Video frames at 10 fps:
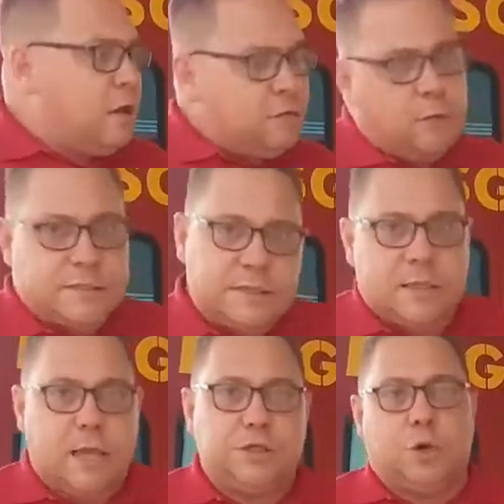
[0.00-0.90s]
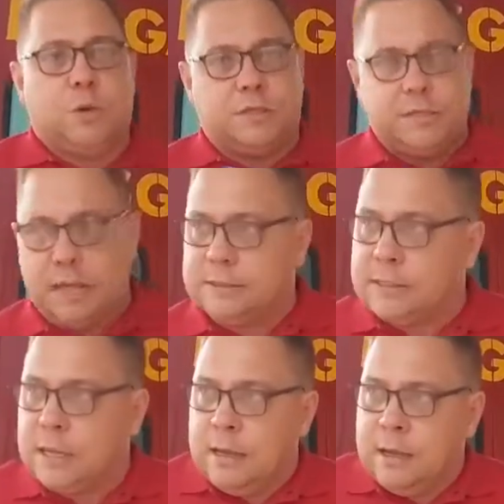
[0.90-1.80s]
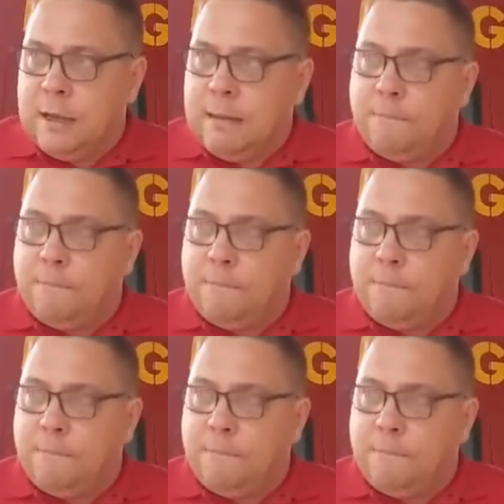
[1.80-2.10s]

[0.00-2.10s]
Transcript: Foi um acidente, com acidentes é,